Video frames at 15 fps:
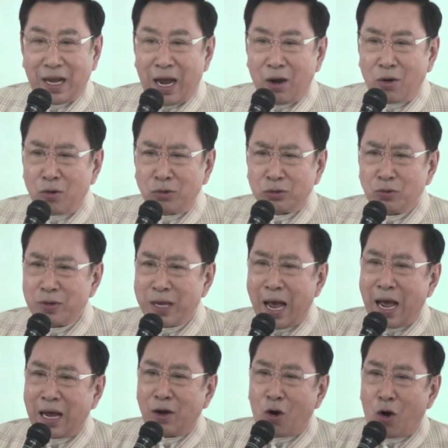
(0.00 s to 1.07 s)
เอาทุกอ
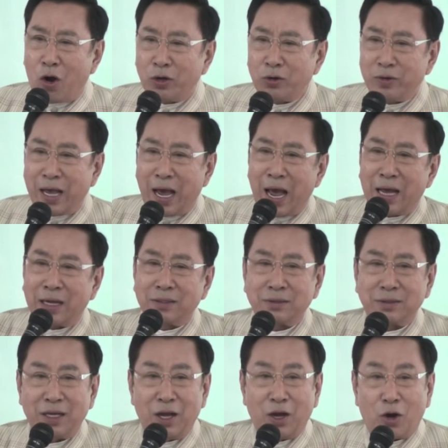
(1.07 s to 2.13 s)
ย่างขอทุกอย่าง
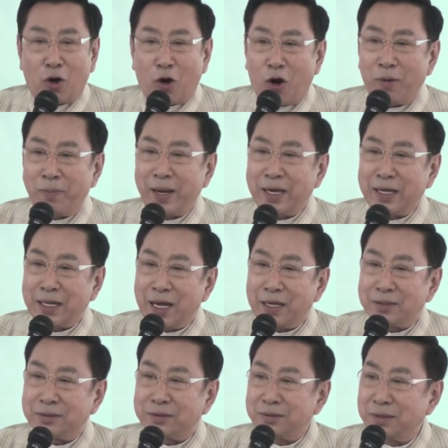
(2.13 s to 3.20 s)
ขอแม้กระ
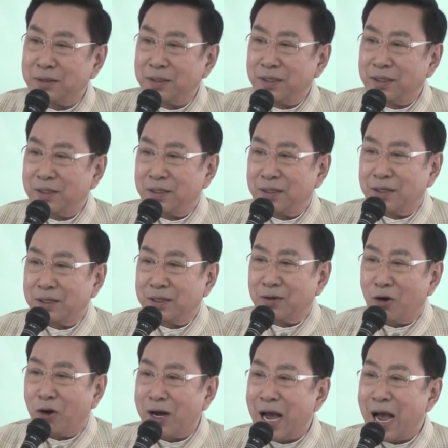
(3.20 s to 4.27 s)
ทั่ง
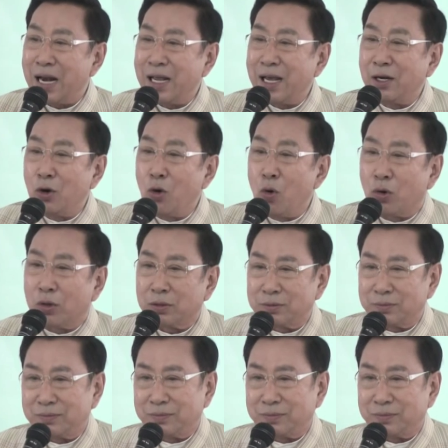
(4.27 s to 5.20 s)
ขอค่าเลี้ยงลูก